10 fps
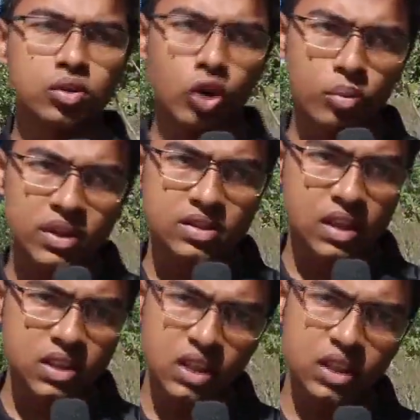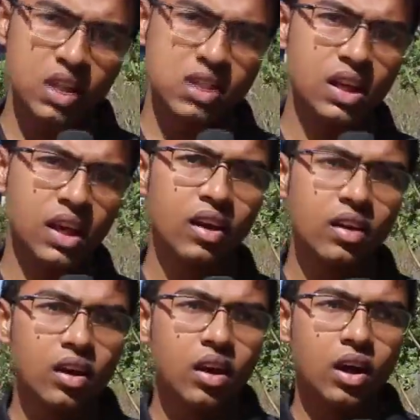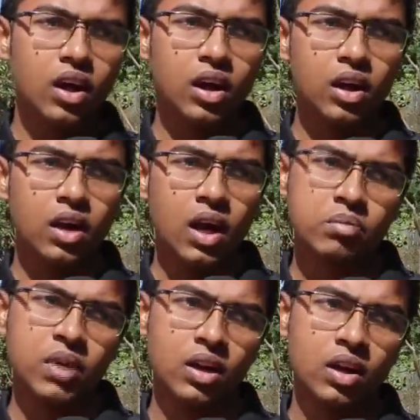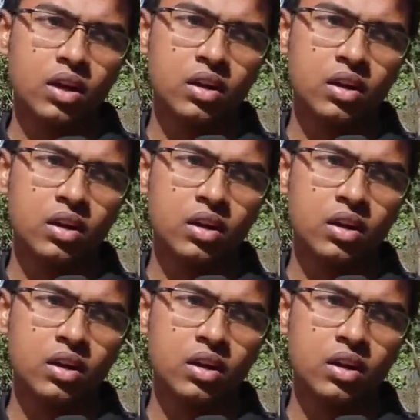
ধন্যবাদ সানজান ইন্টারন্যাশনালকে আপনারা